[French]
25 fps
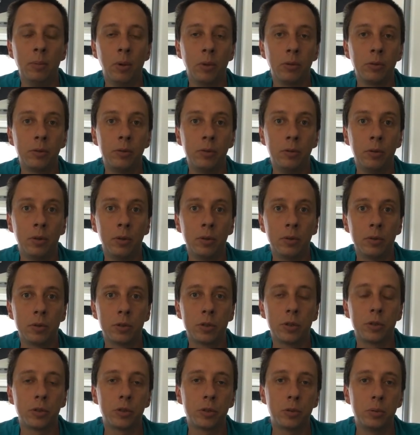maintenant
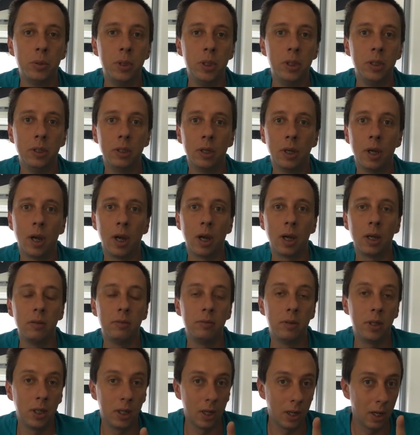j'en suis
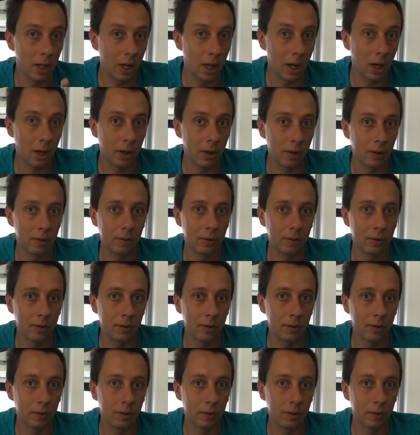arrivé là.